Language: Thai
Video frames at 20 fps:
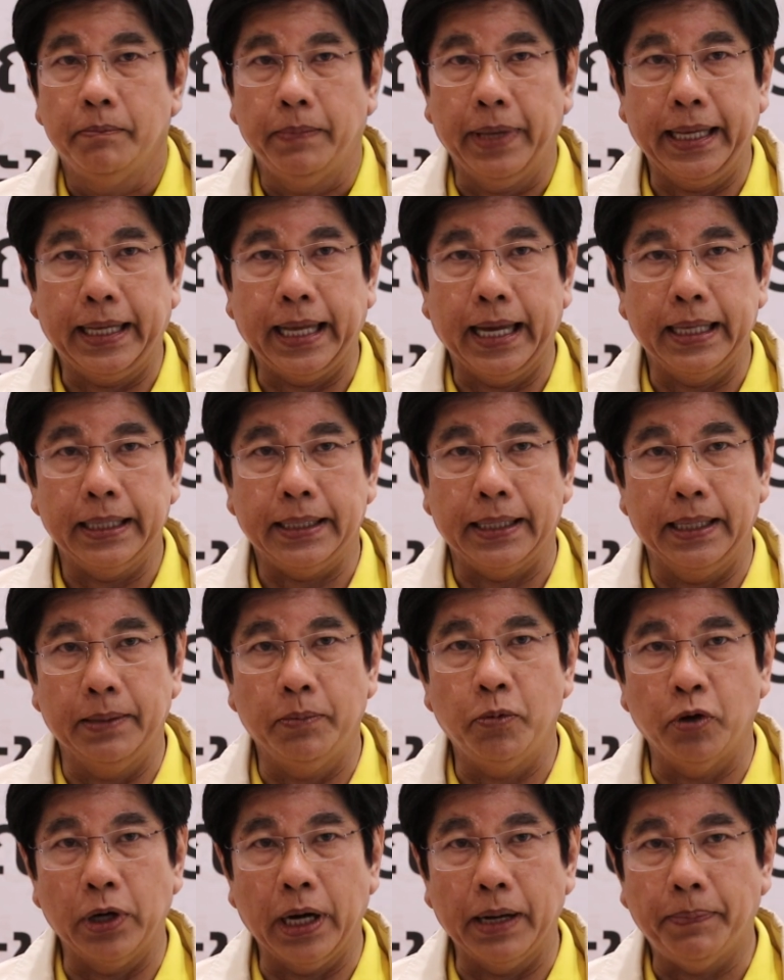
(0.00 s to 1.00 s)
มีการเสริม
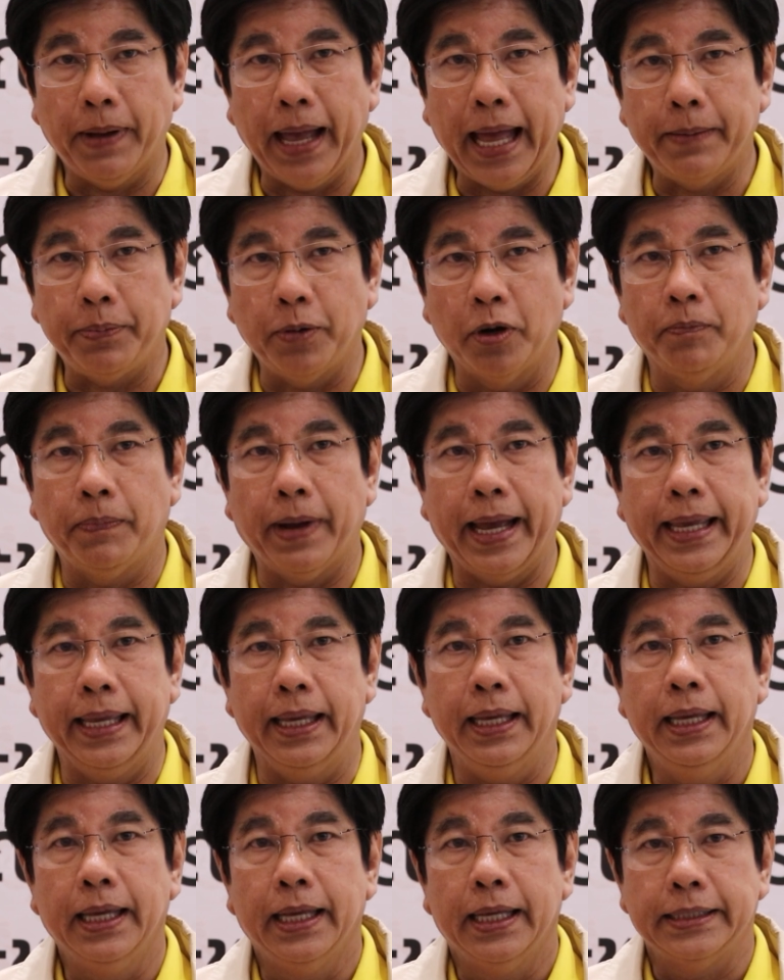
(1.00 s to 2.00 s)
คุณภาพลงไป
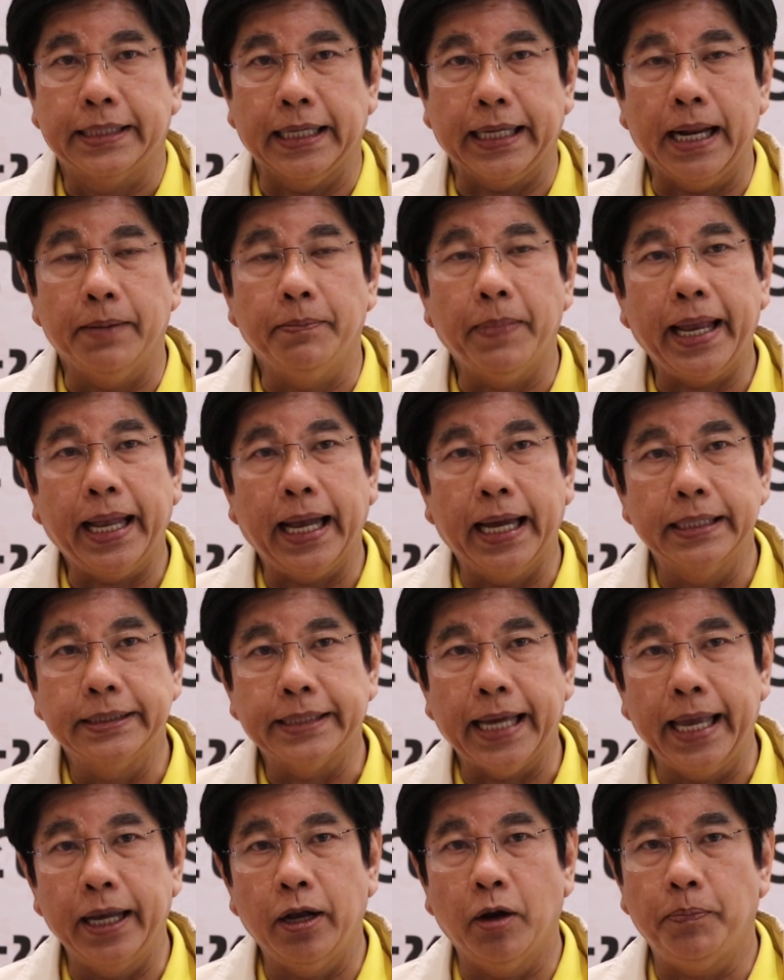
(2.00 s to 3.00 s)
จะทำให้การ
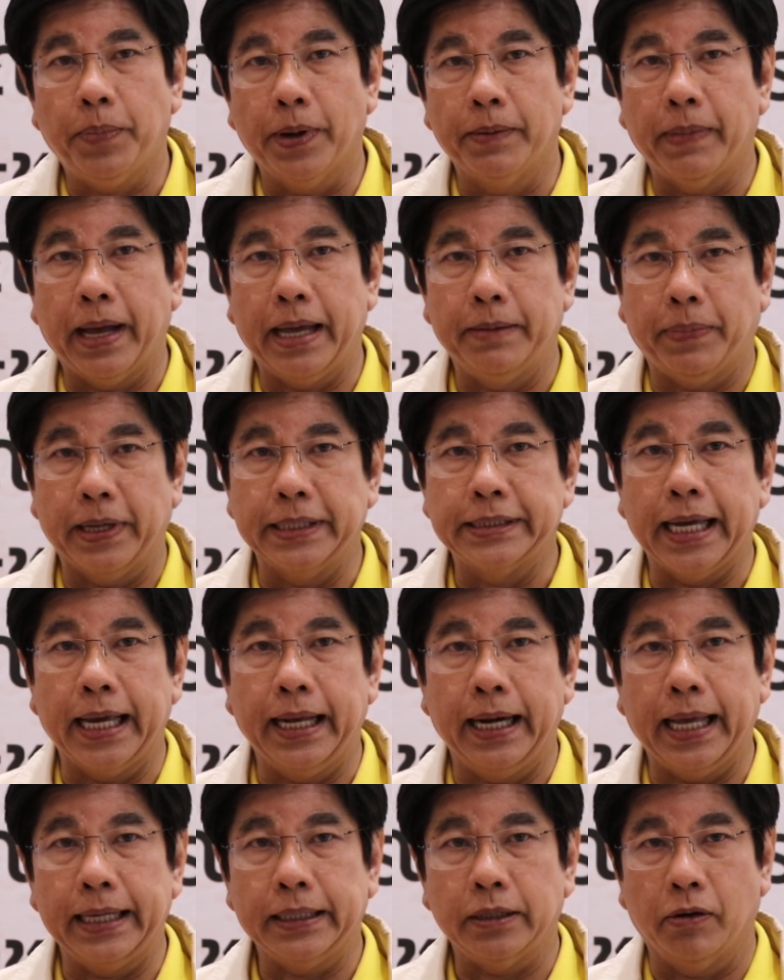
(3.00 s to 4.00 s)
ใช้งบประมาณประชา
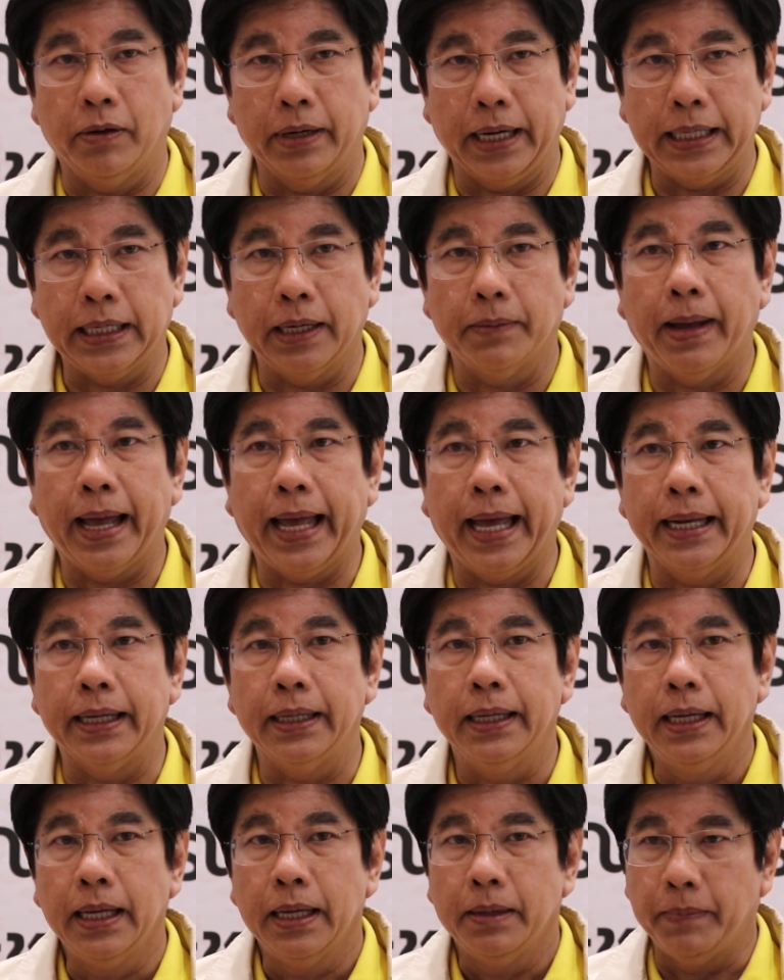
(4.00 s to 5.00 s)
รัฐของรัฐบาล
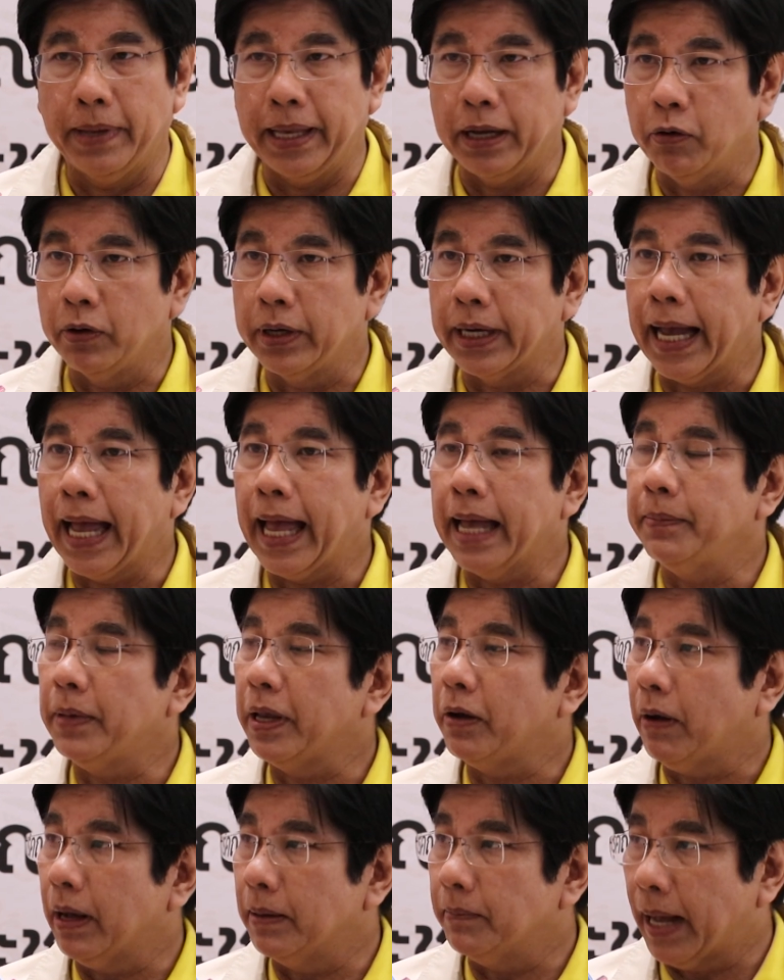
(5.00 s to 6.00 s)
มีคุณค่ามี
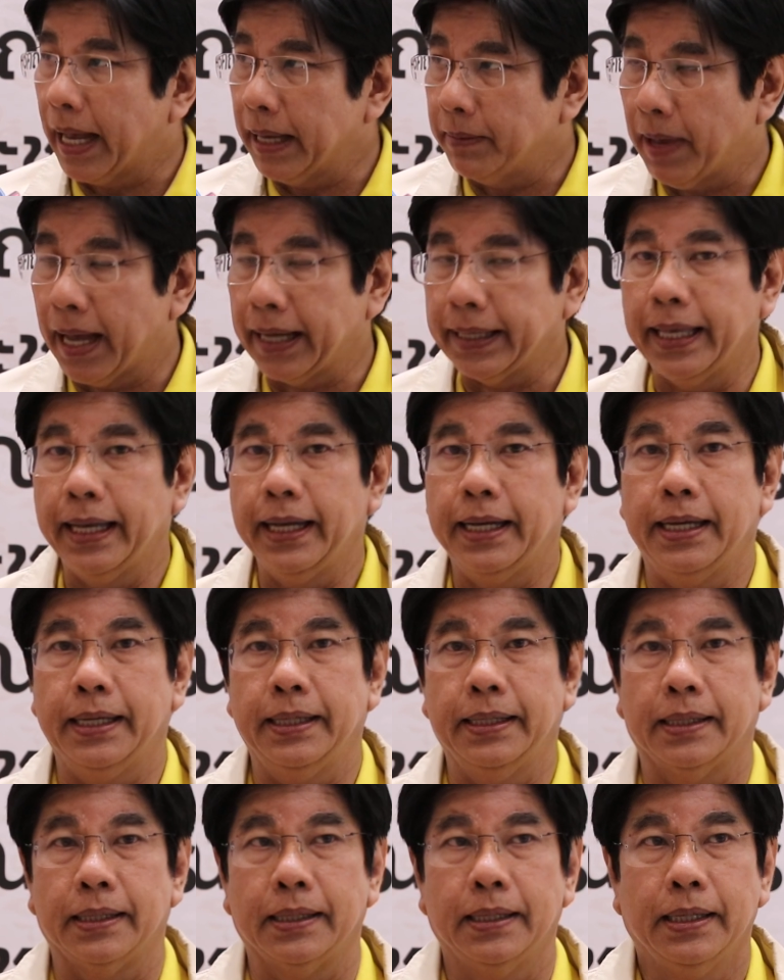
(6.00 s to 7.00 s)
ความหมายมากยิ่งขึ้
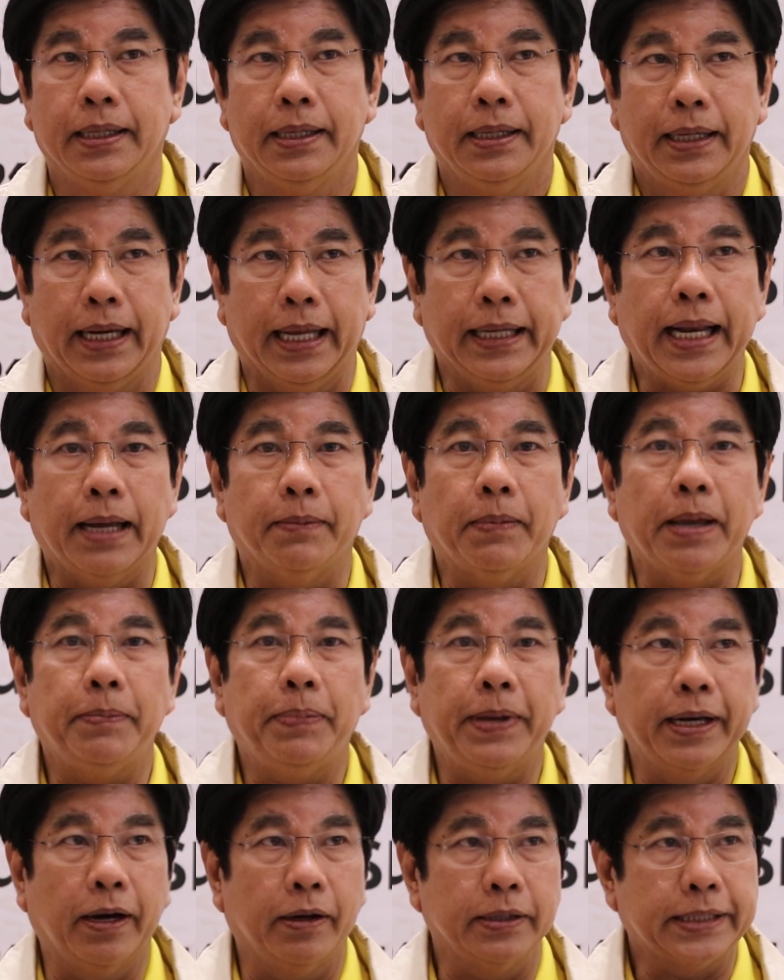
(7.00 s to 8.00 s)
น และทำให้
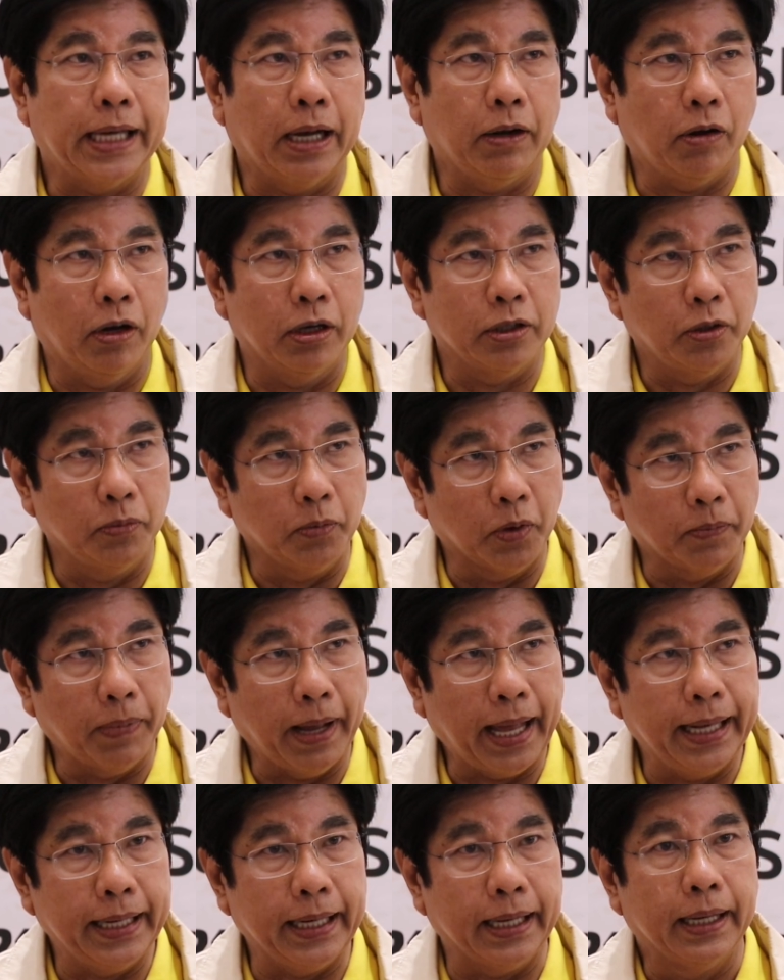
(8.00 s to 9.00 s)
พี่น้องชาวกองทุนหมู่
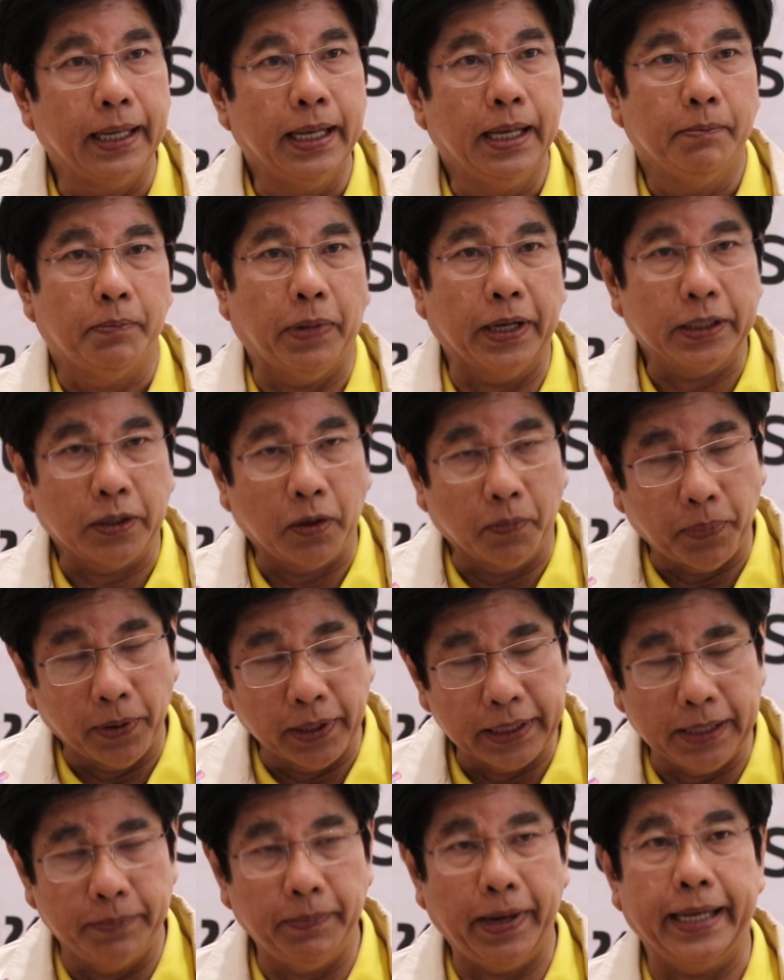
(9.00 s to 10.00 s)
บ้านเนี่ยประสบผ
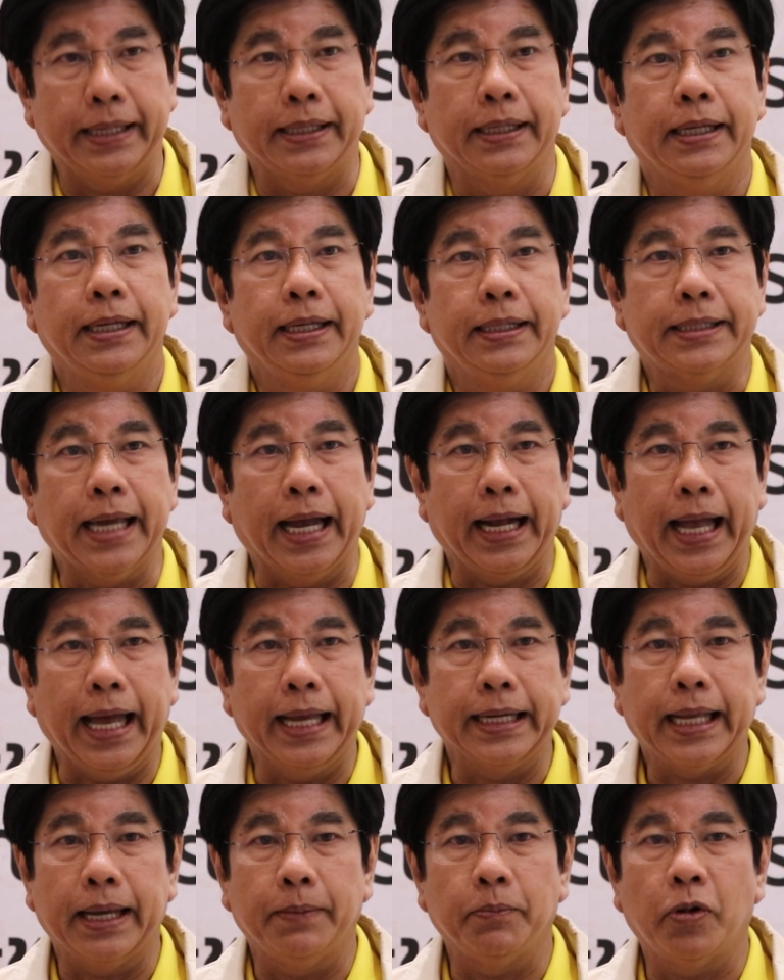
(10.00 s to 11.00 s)
ลสำเร็จจากกา
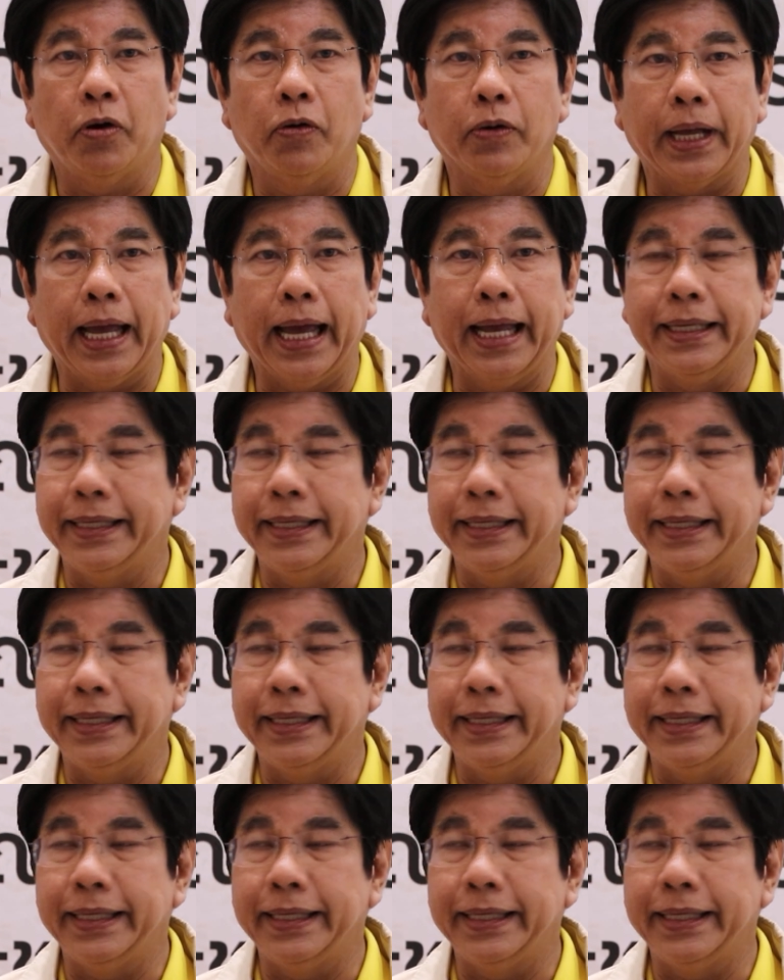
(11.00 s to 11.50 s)
รทำโครงการ